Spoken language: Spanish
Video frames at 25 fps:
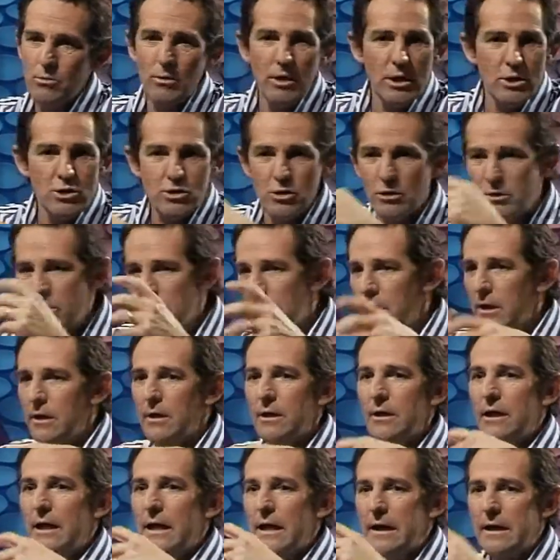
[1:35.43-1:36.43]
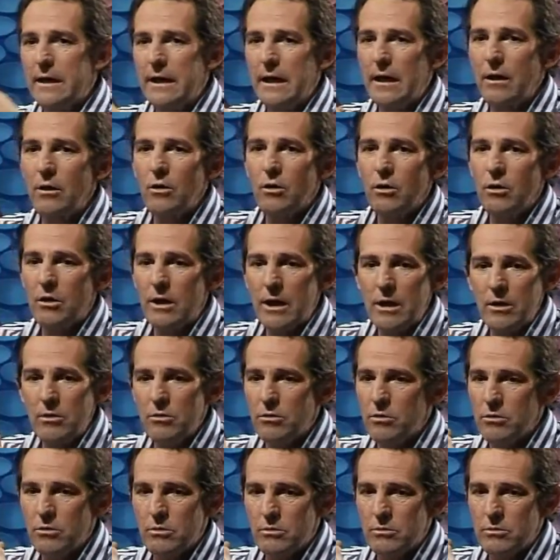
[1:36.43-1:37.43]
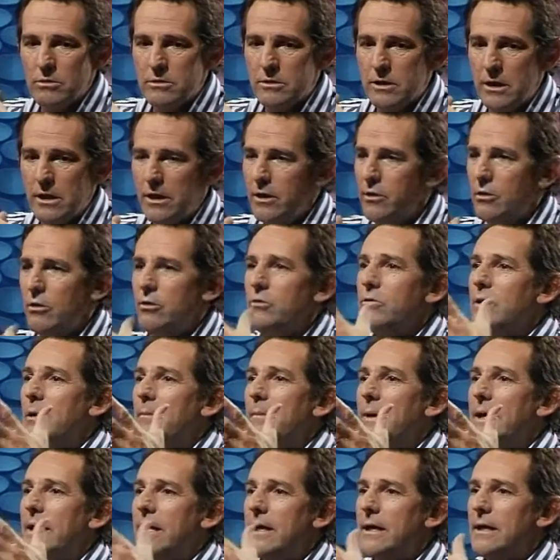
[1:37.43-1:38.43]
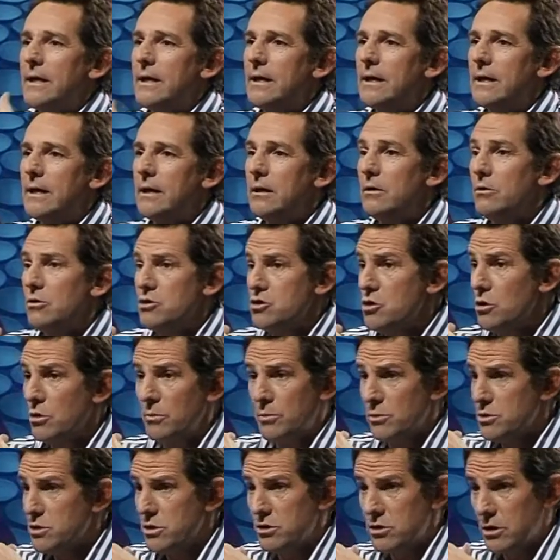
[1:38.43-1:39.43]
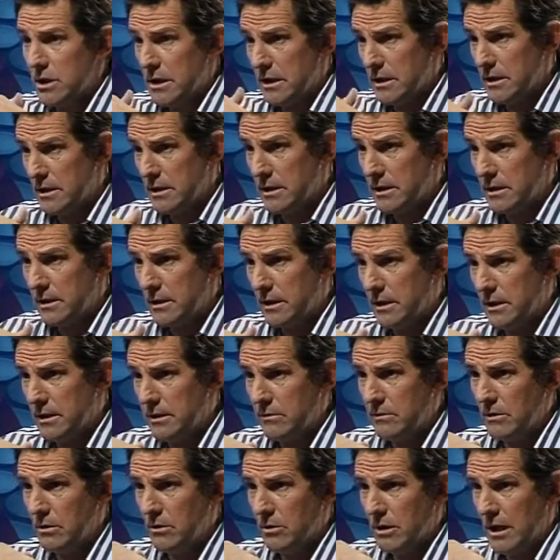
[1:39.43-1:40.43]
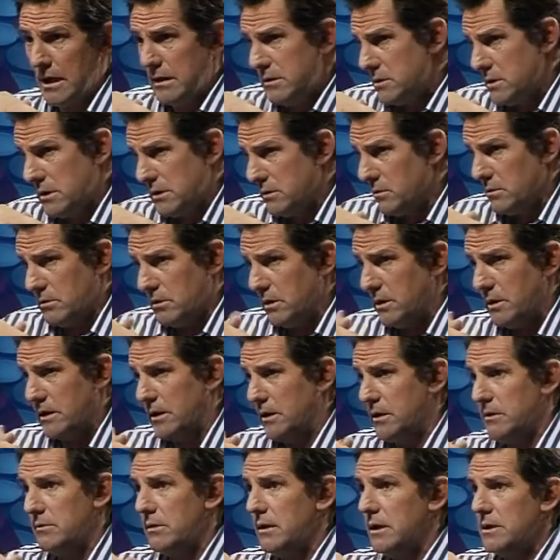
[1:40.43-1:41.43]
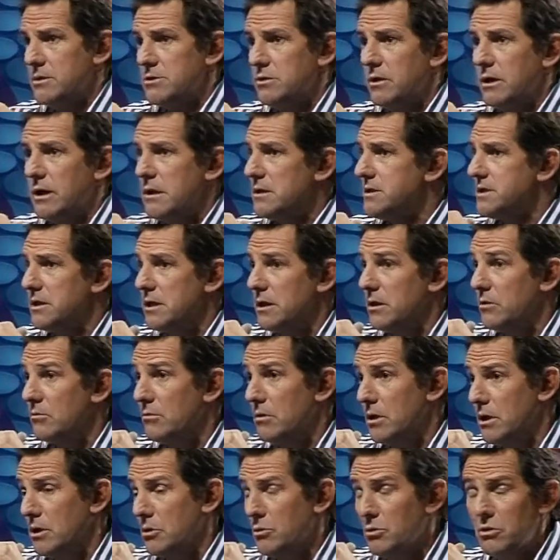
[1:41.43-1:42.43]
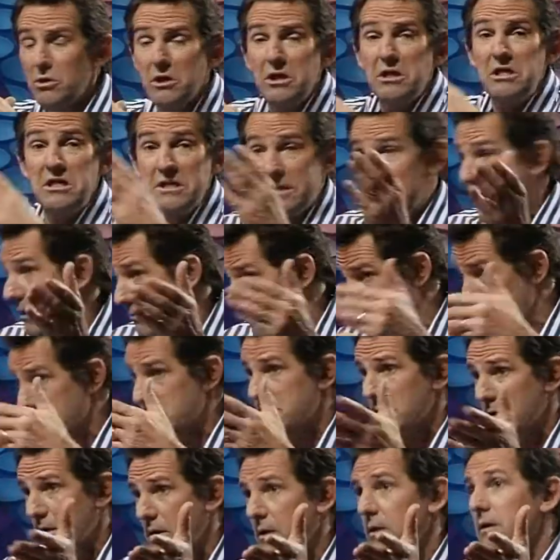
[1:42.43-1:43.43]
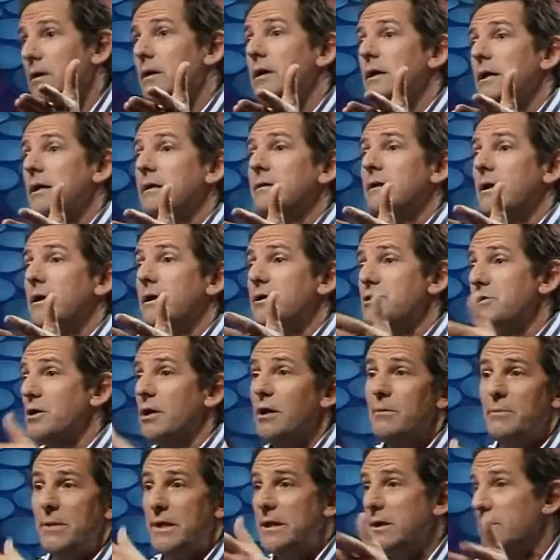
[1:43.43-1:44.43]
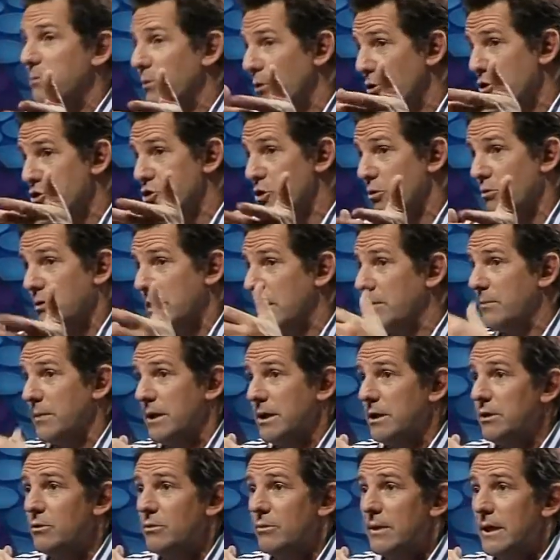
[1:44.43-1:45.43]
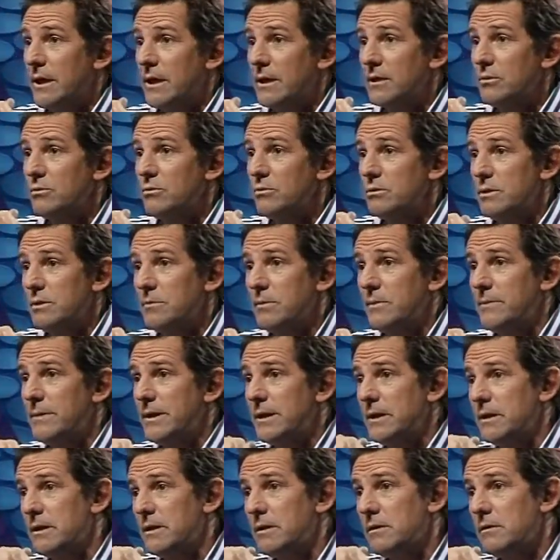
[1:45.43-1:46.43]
¿Cuáles son las que han logrado tener hoy una marca no solo posicionada a nivel local, sino a, nivel nacional, sin ningún lado y tal vez internacionalmente por los shows que han venido bajando últimamente.